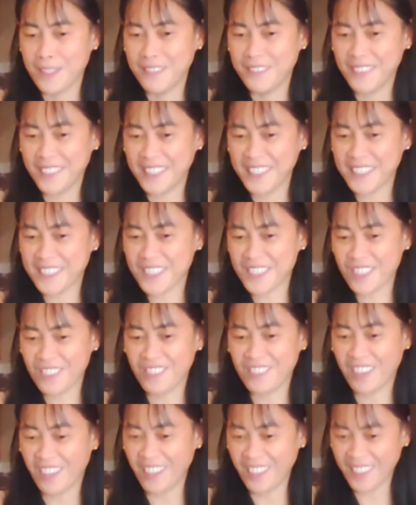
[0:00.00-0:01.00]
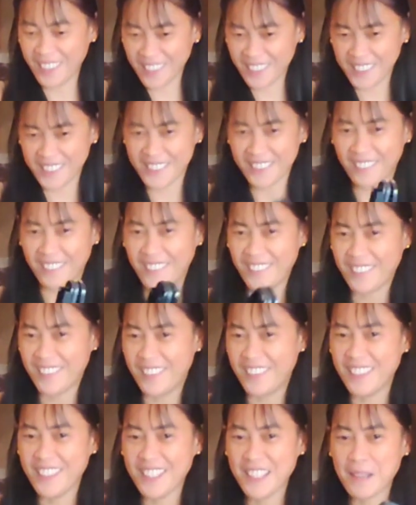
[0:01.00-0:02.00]
May ganito siya, guys.
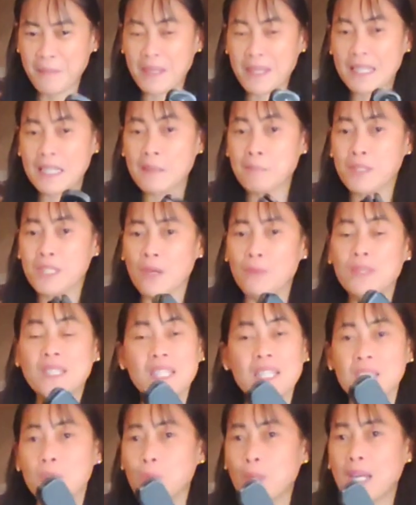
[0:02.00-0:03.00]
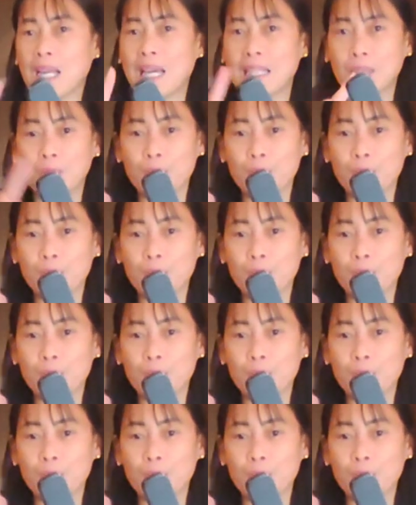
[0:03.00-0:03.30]
Oh. May clip siya, which is wala